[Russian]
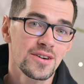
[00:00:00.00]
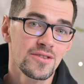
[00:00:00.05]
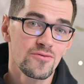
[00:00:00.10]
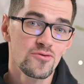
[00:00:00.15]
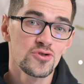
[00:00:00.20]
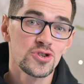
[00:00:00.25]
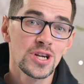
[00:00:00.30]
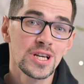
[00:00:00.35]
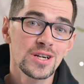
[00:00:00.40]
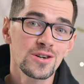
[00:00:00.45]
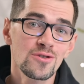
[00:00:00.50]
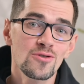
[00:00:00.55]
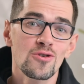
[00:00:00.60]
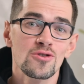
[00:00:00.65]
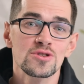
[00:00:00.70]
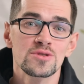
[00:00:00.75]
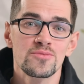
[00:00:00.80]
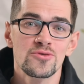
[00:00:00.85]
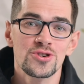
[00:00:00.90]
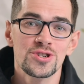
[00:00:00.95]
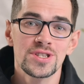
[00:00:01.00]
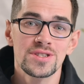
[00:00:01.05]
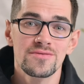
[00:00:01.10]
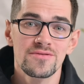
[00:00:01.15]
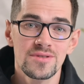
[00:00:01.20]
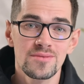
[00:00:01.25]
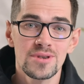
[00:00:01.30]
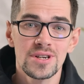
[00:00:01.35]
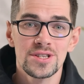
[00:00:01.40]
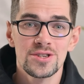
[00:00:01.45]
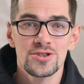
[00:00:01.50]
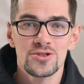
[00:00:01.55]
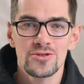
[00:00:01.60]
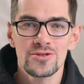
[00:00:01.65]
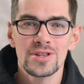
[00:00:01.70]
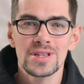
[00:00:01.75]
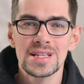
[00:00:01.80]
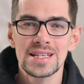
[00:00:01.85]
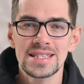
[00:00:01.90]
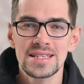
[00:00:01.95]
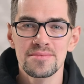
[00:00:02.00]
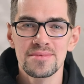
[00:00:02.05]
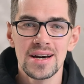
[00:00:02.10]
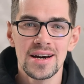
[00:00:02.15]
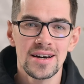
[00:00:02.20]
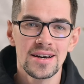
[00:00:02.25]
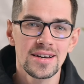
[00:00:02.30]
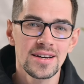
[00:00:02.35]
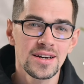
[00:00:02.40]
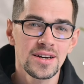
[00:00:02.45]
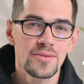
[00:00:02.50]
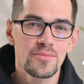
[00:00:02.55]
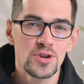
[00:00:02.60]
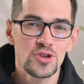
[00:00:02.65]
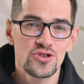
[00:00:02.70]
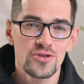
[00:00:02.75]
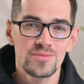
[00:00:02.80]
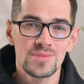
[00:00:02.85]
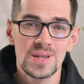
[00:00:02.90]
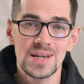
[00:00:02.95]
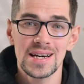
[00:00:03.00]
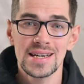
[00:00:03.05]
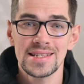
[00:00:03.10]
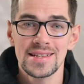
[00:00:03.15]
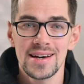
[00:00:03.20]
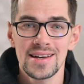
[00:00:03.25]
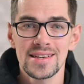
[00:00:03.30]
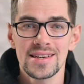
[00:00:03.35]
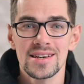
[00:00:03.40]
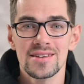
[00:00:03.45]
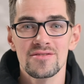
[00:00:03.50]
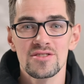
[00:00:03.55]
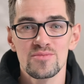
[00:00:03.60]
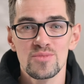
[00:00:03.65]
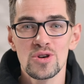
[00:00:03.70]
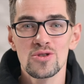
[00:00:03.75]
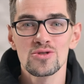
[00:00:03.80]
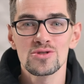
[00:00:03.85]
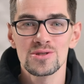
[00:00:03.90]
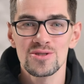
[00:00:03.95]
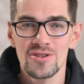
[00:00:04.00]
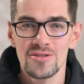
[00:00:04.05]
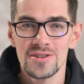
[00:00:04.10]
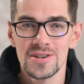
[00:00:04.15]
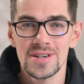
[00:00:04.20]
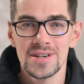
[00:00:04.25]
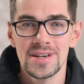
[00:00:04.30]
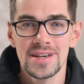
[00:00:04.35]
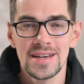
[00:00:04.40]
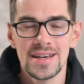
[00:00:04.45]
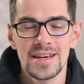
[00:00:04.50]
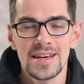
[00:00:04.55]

вы уже легко сможете выбрать что-то для себя, причем для катания в любых условиях.